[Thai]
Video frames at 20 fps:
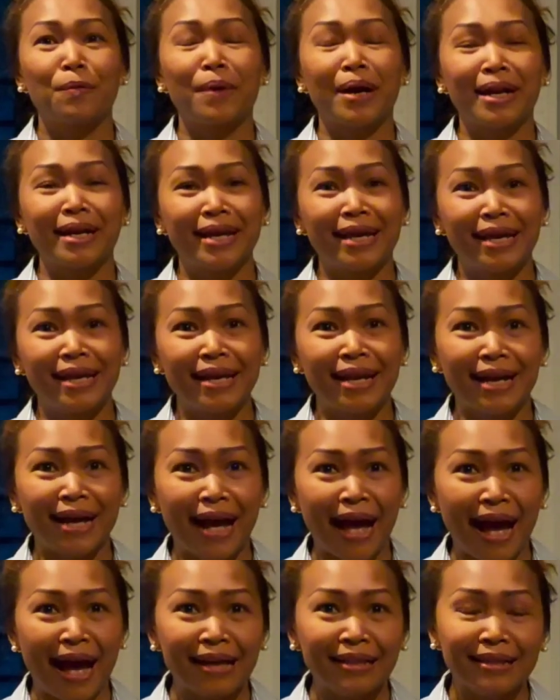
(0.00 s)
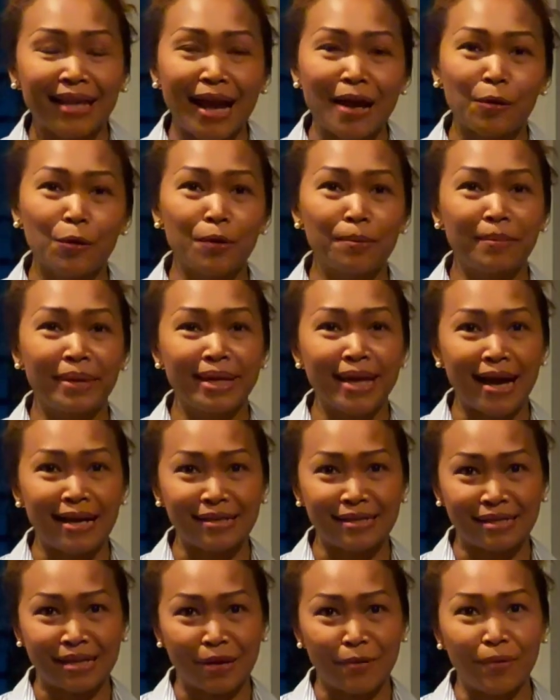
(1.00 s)
วันนี้นะคะ ถ้าคุณไม่อยา
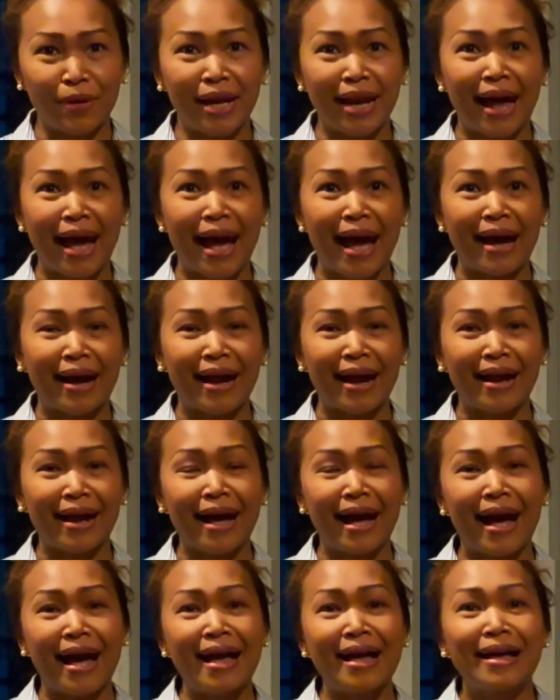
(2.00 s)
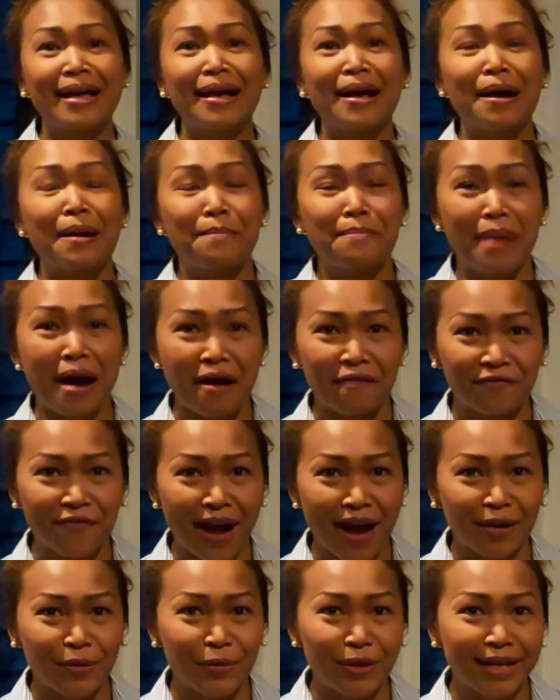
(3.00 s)
กเสียเวลานะคะมา
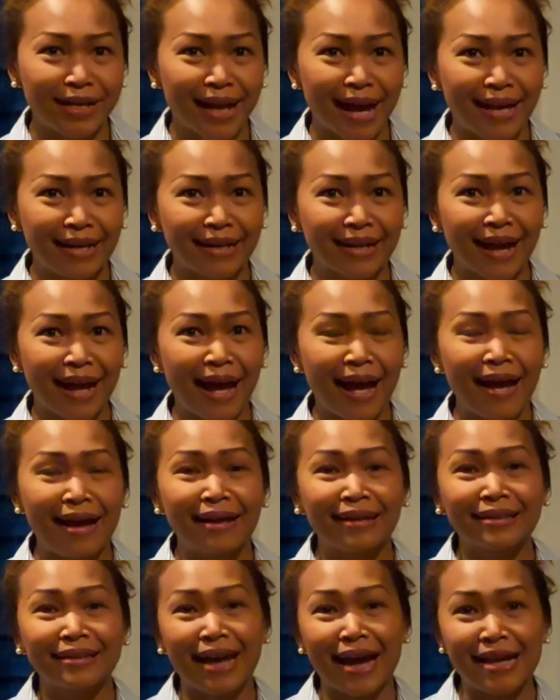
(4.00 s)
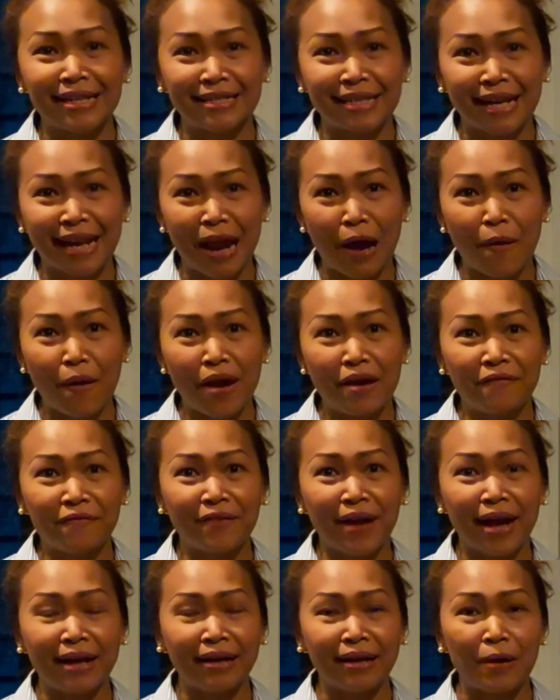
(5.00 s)
ฟังด้วยกันค่ะไทยจะเล่าให้
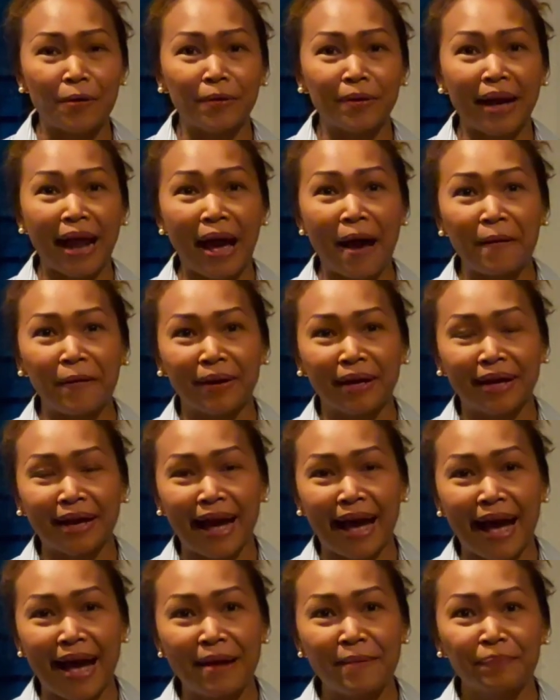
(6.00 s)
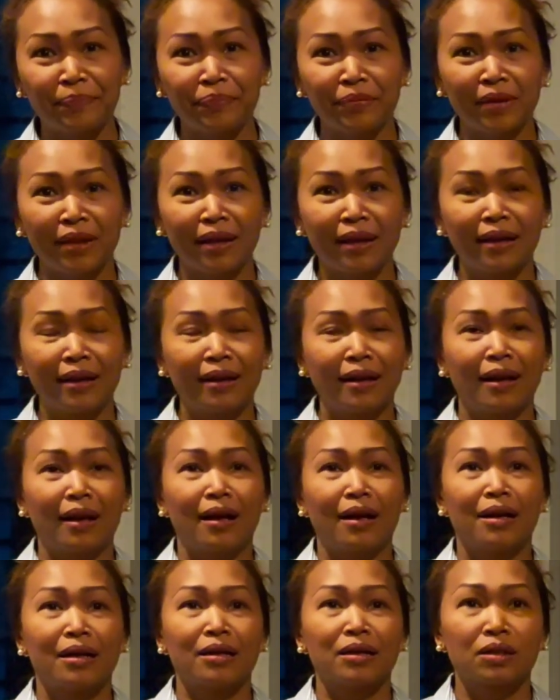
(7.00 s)
ฟังคร่าวๆนะคะ
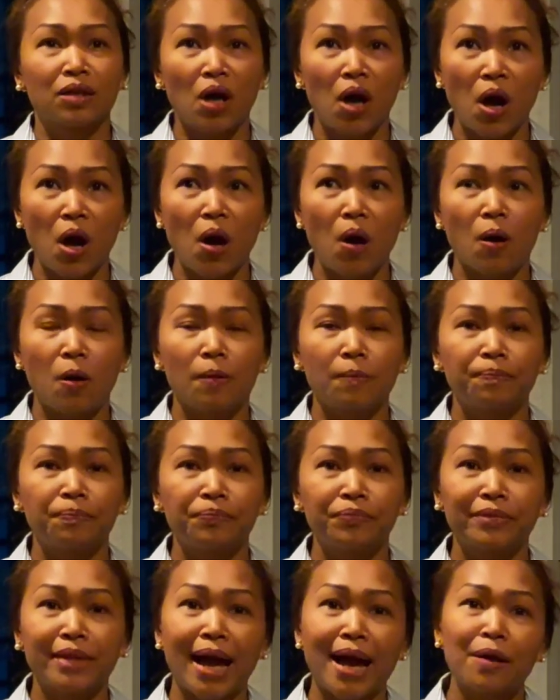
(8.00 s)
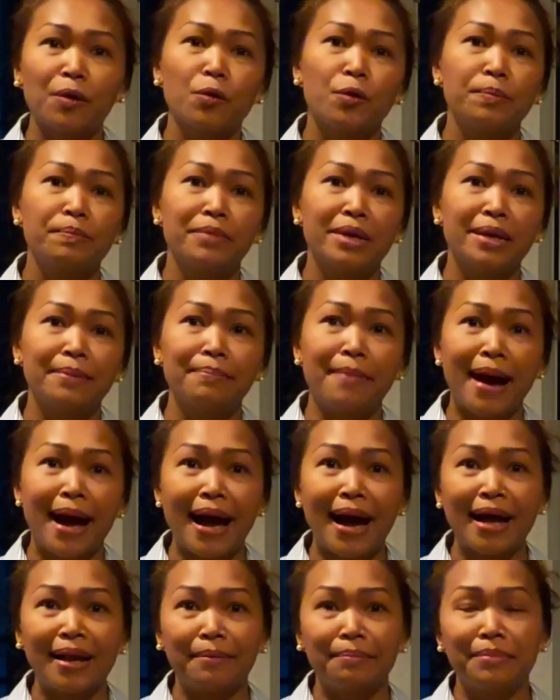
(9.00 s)
ก็ถ้าคุณมี
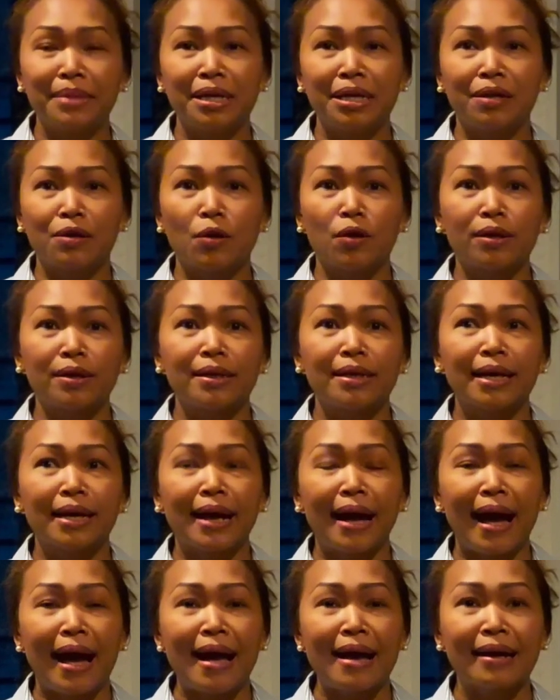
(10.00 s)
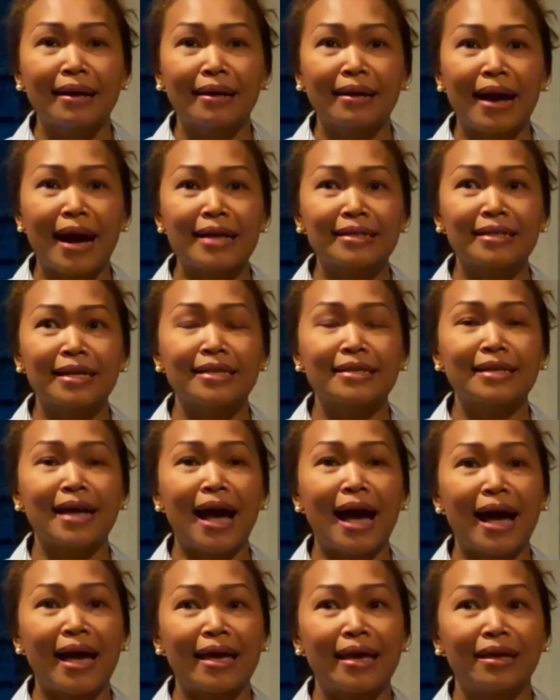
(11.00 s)
บ้านมีรถนะคะ ค่าใช้
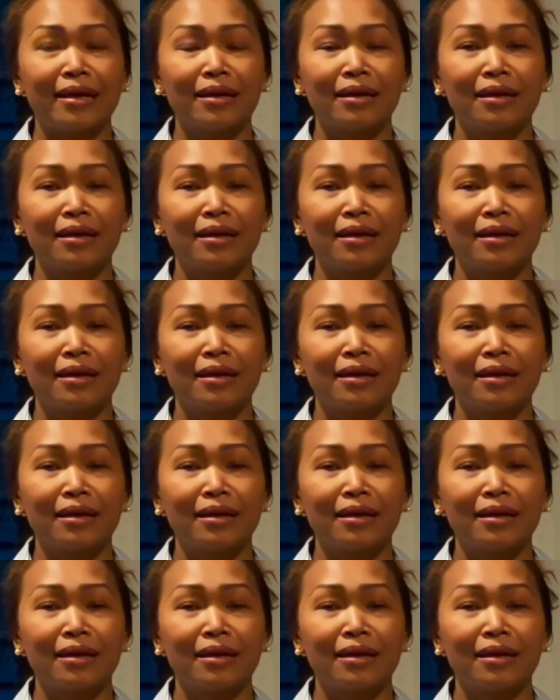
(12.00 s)
จ่าย